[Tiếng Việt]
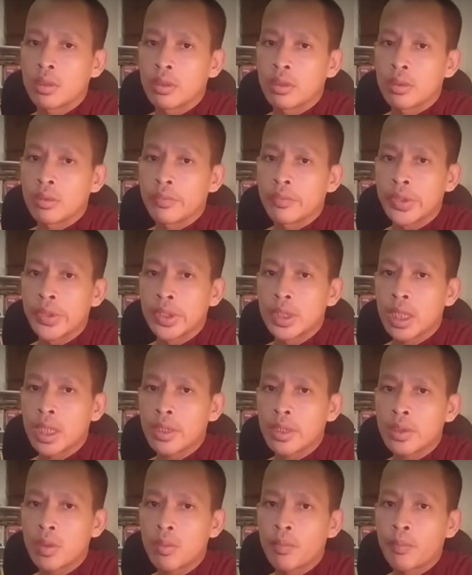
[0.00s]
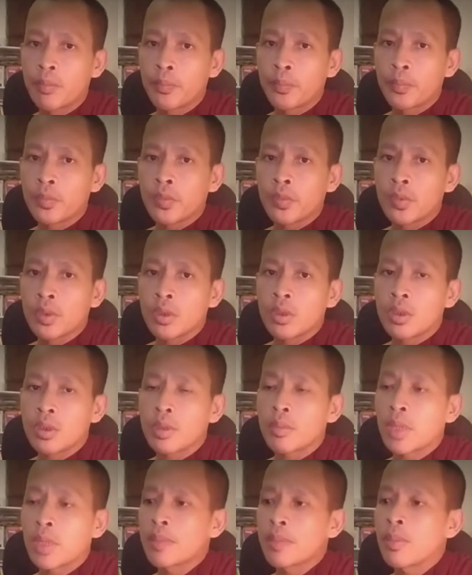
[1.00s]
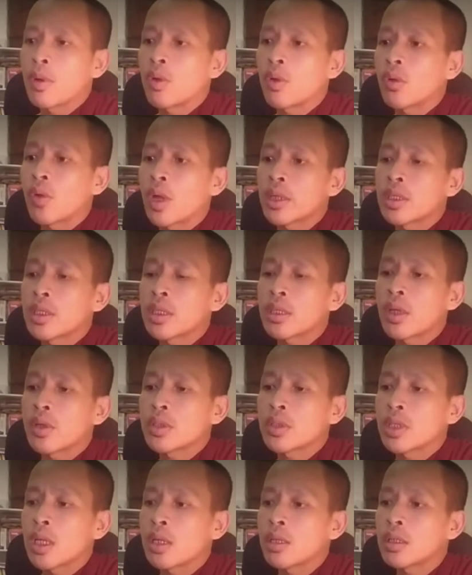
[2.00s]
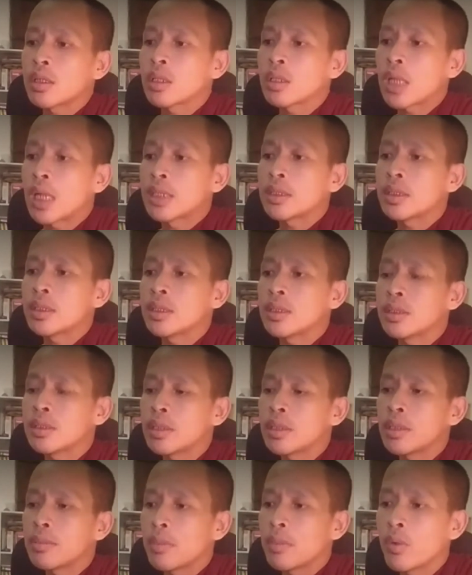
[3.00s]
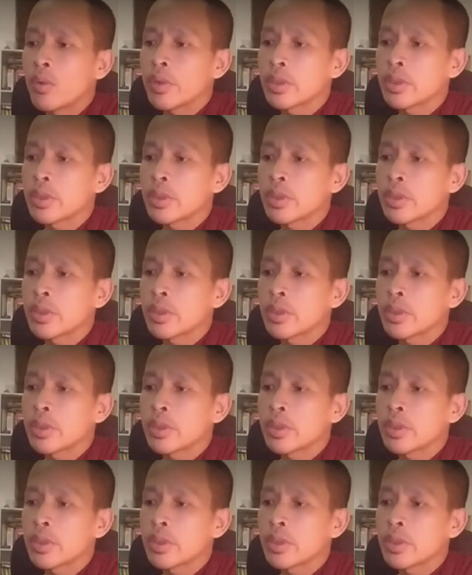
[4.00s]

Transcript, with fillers: viền trắng này nhung trong này po đoạt dương đòi cho rương anh chứ rương tì mùi